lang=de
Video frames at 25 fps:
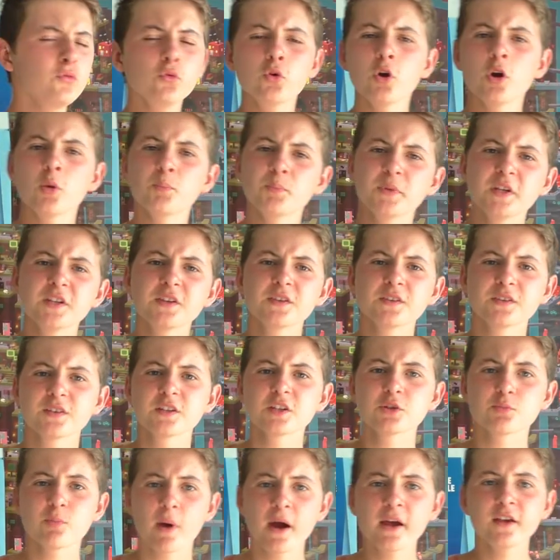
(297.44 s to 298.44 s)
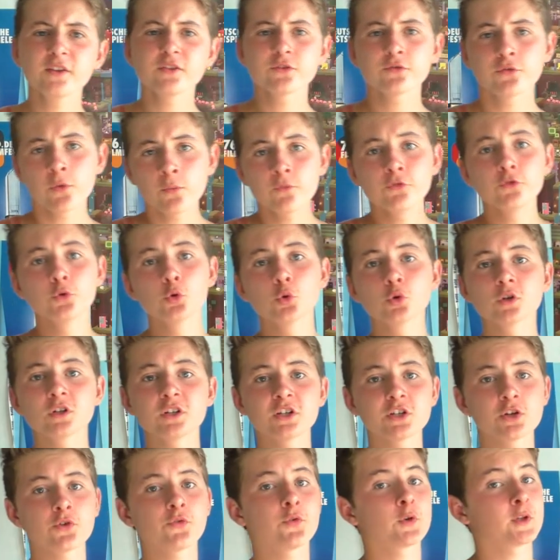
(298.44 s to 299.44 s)
Dafür bieten sich meist fünf
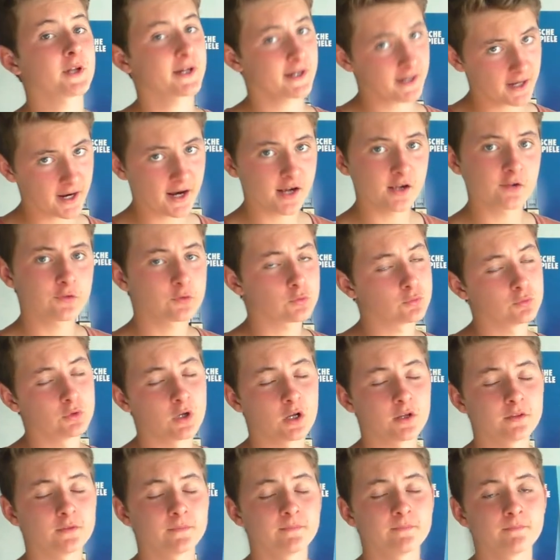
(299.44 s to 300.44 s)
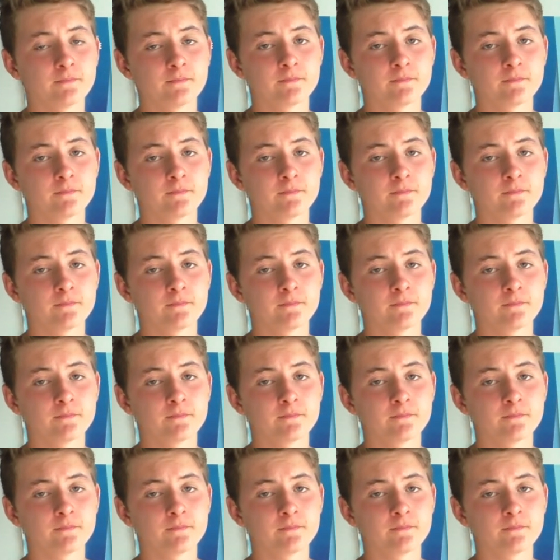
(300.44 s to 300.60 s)
Jugendliche von einer Highschool an.